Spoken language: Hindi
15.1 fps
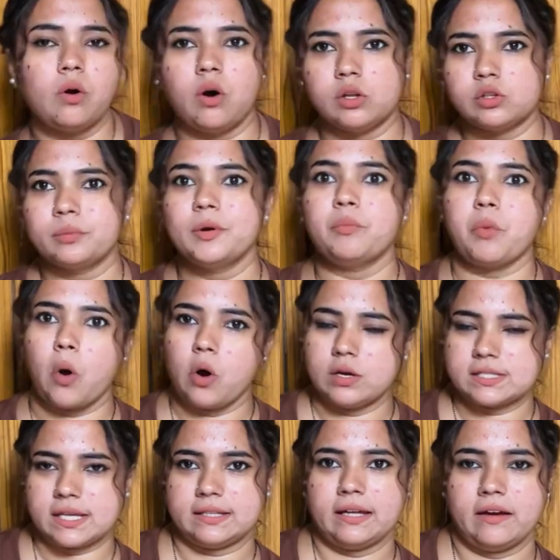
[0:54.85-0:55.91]
ऑल मैं
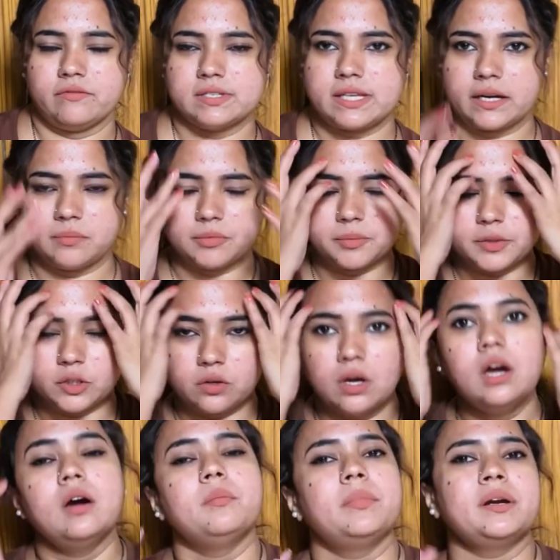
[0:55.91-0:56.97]
बहुत ज्यादा हैवी साइड में भी नहीं
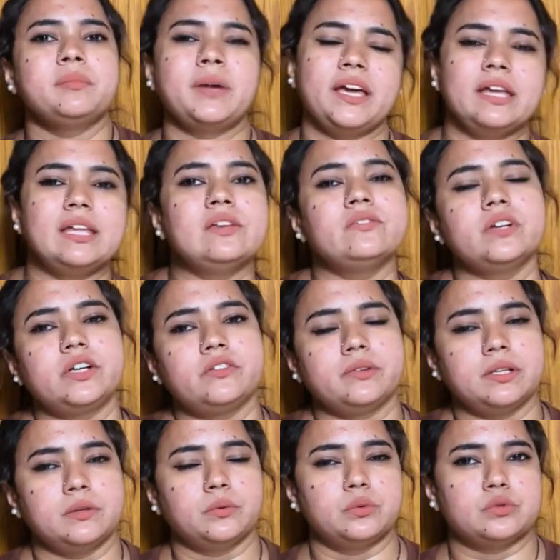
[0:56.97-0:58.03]
हूँ बट मैं इन
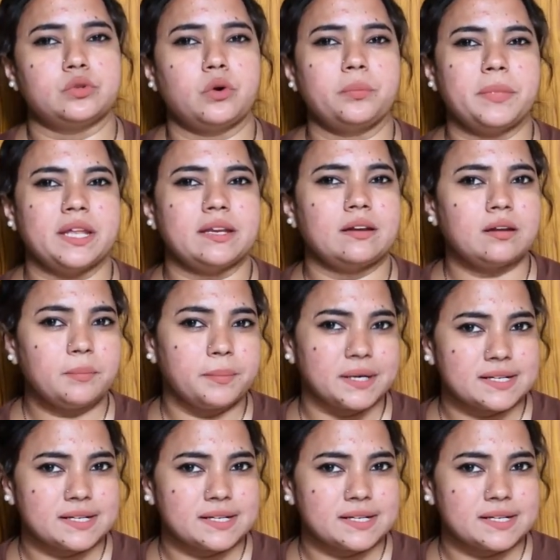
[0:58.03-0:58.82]
बिटवीन हूँ तो मेरा ना